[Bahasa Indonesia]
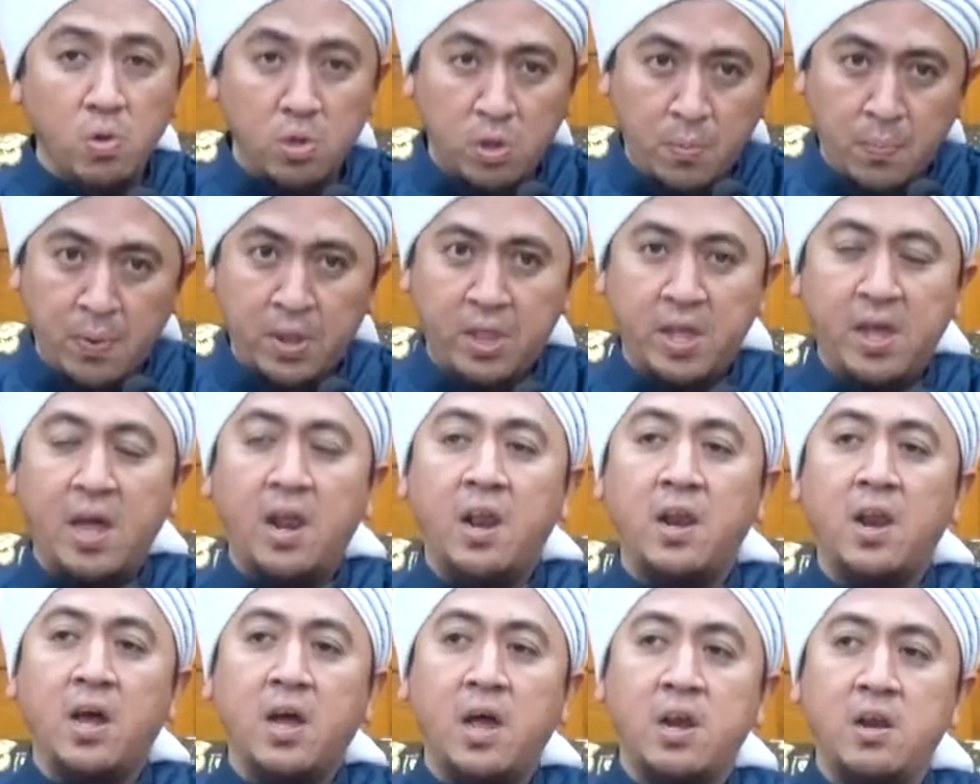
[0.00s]
seperti
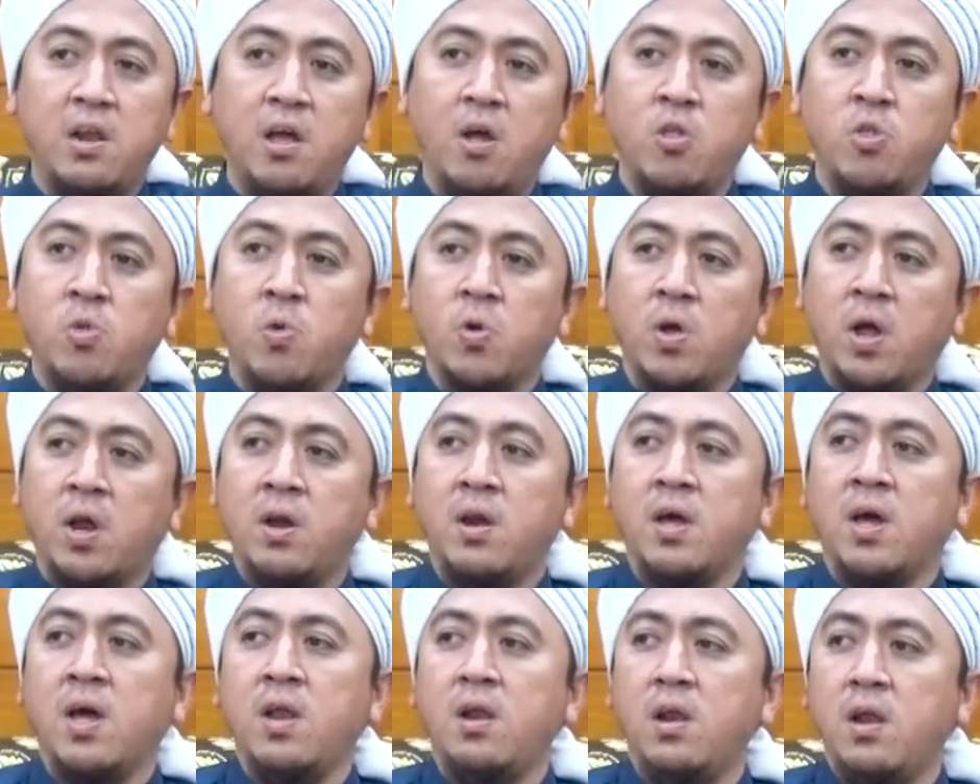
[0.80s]
kalian akan dihancurkan
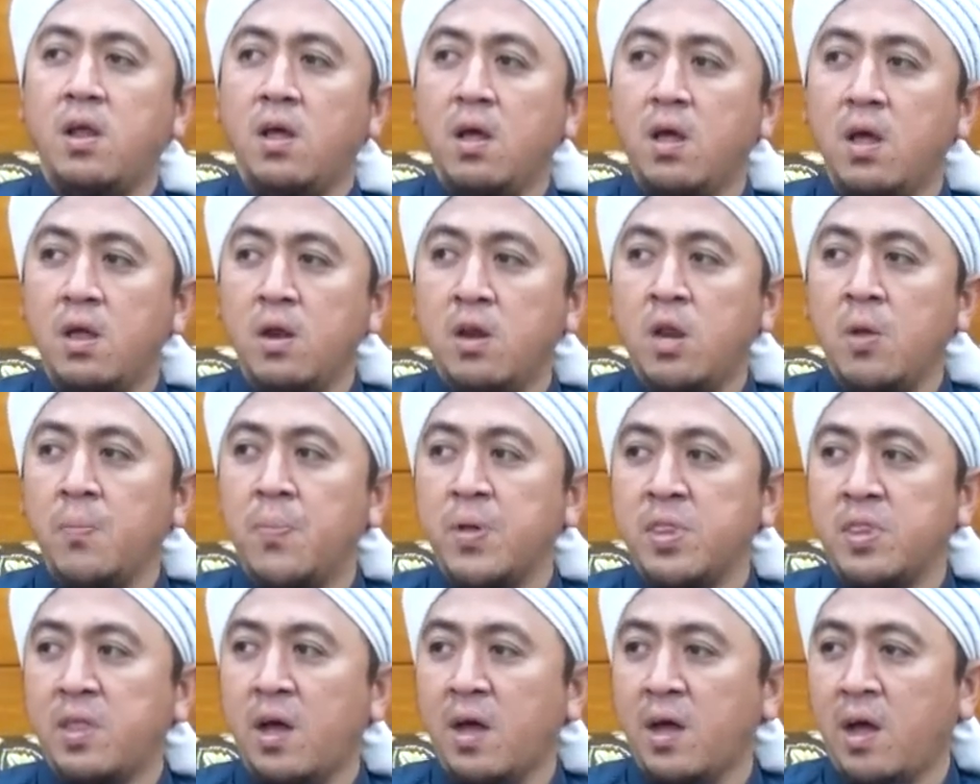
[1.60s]
dengan
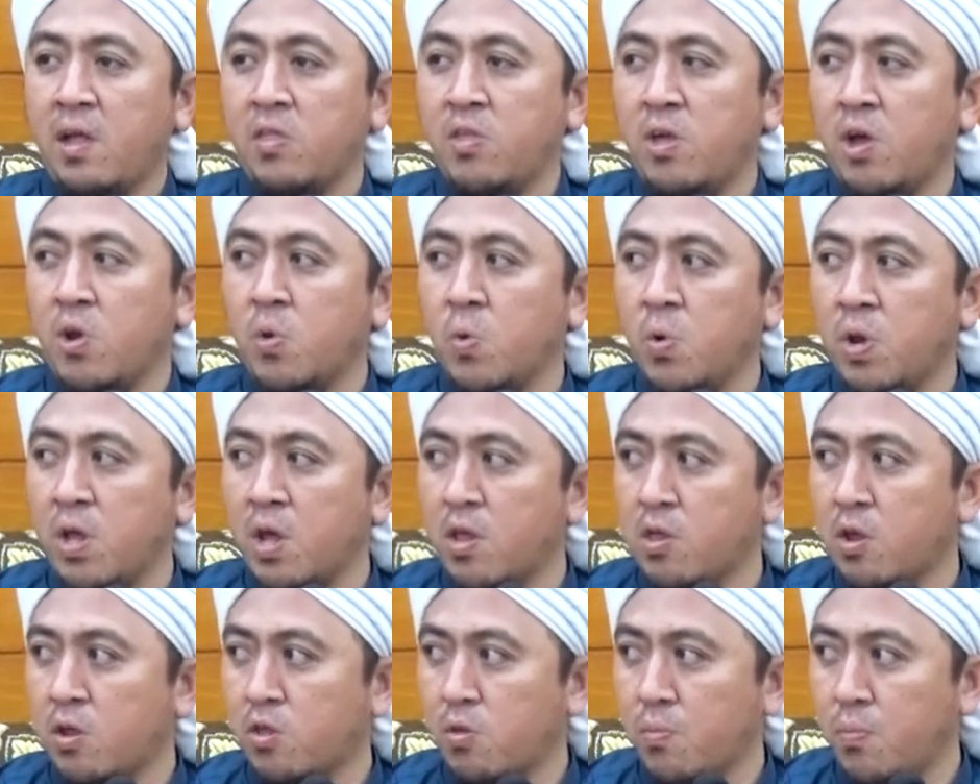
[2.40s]
dibentangkannya dunia
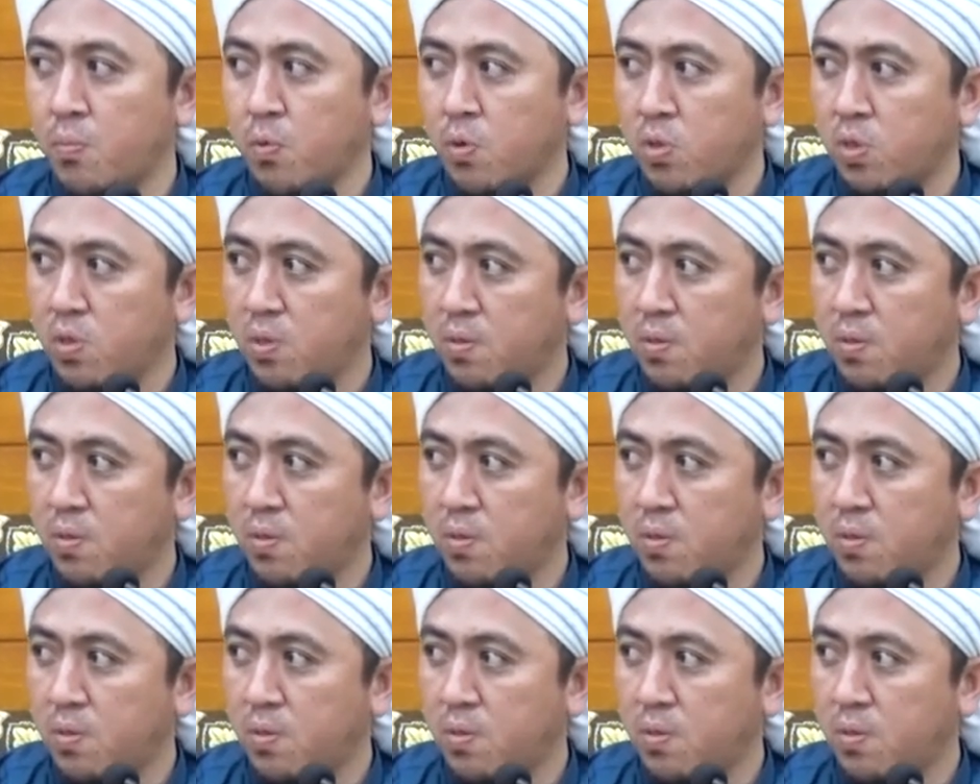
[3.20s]
tersebut.